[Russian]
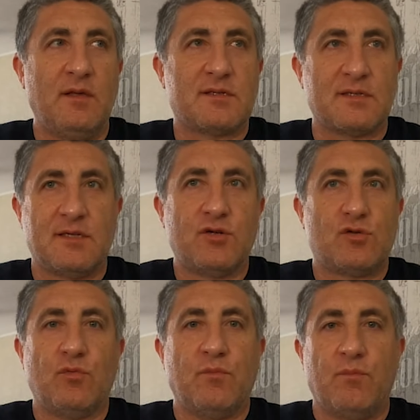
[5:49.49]
и сказал,
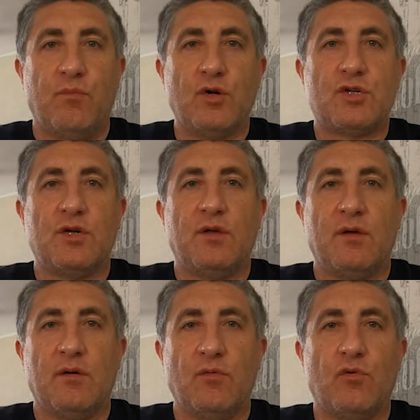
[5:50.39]
что он
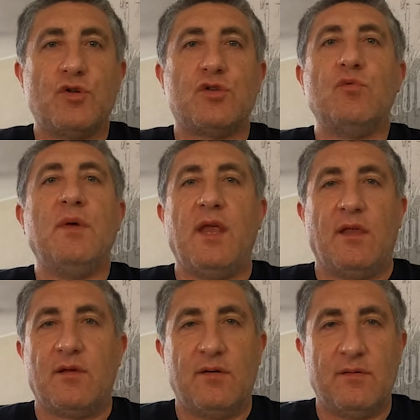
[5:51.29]
больше он хочет
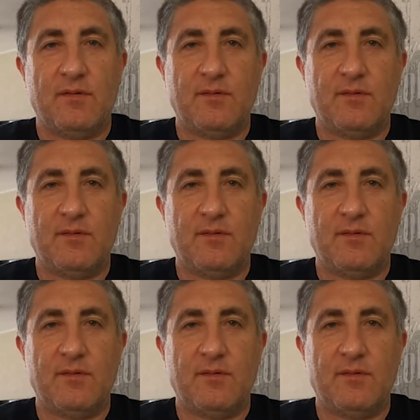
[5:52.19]
умереть.